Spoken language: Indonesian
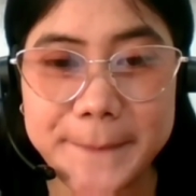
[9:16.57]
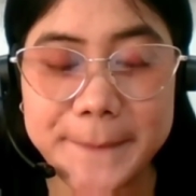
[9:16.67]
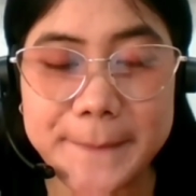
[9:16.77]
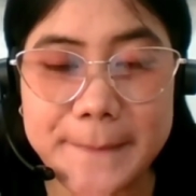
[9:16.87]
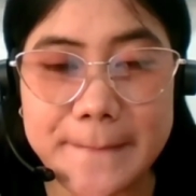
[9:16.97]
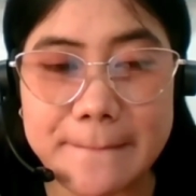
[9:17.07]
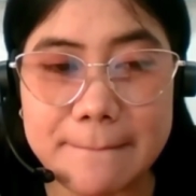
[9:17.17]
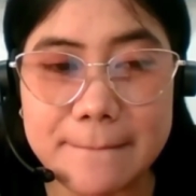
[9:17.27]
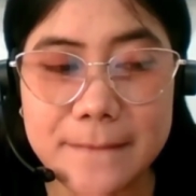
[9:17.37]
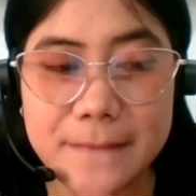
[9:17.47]
Mm-hmm.
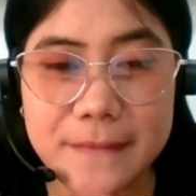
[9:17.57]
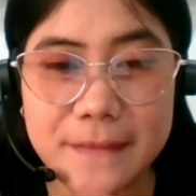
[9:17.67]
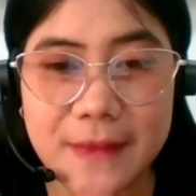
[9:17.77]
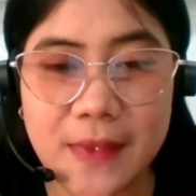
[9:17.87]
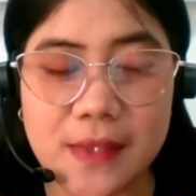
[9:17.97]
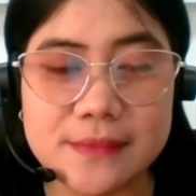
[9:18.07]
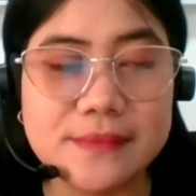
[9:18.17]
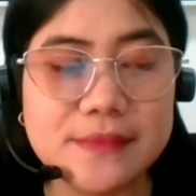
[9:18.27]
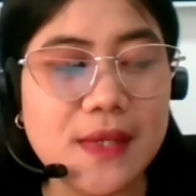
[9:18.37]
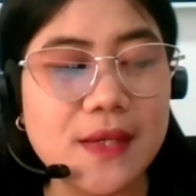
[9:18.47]
Oke,
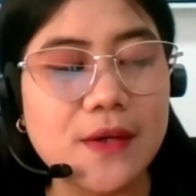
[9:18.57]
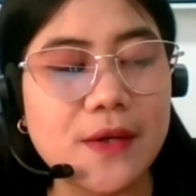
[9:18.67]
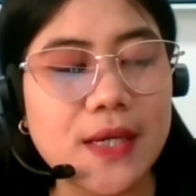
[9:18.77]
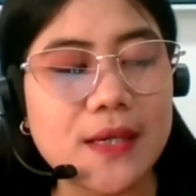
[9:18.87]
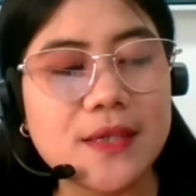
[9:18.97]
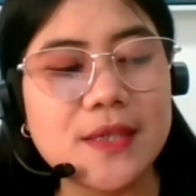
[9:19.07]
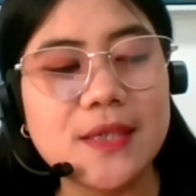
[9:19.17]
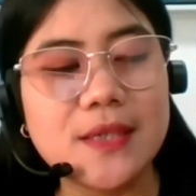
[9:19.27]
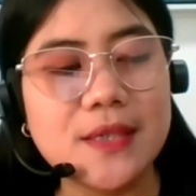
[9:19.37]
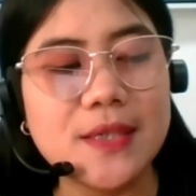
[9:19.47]
okay,
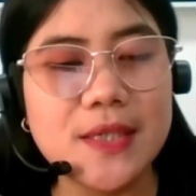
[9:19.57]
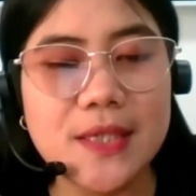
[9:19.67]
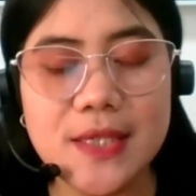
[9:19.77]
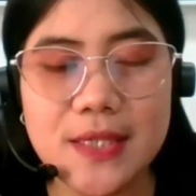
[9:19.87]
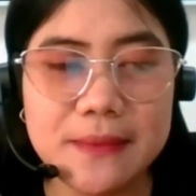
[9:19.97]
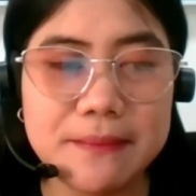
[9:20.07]
uh,